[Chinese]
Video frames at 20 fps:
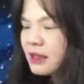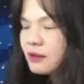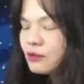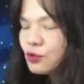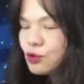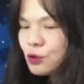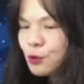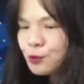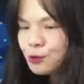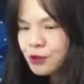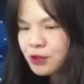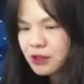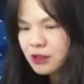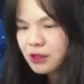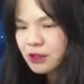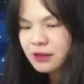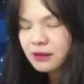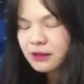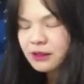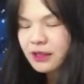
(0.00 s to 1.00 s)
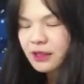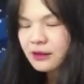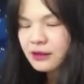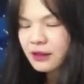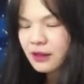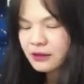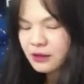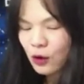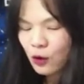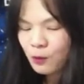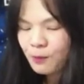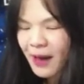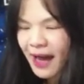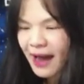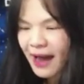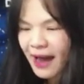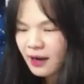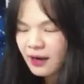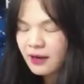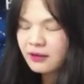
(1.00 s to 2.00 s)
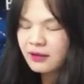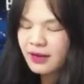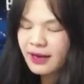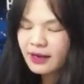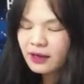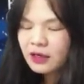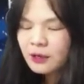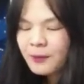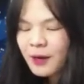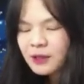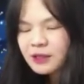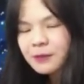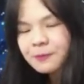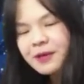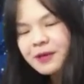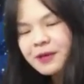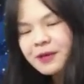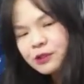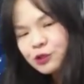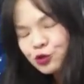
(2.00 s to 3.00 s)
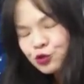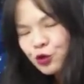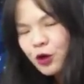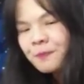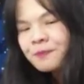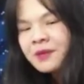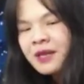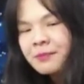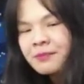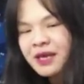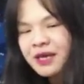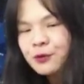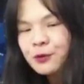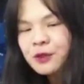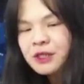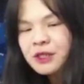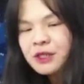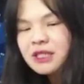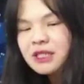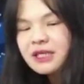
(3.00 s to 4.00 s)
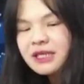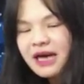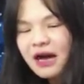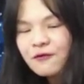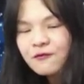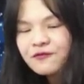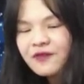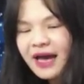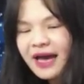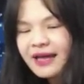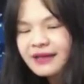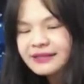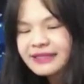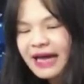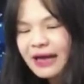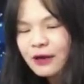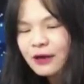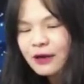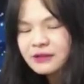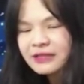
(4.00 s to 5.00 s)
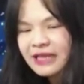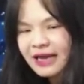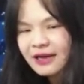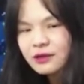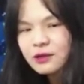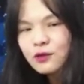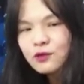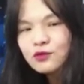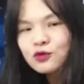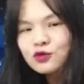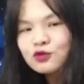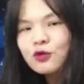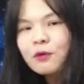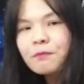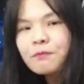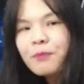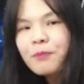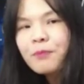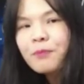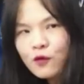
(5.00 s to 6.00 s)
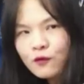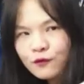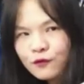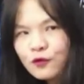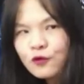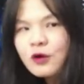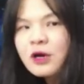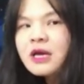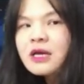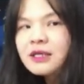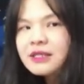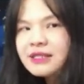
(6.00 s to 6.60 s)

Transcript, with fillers: 跟中时今天的头版二，联合报的标题说，美国涉港法案大陆大动作报复，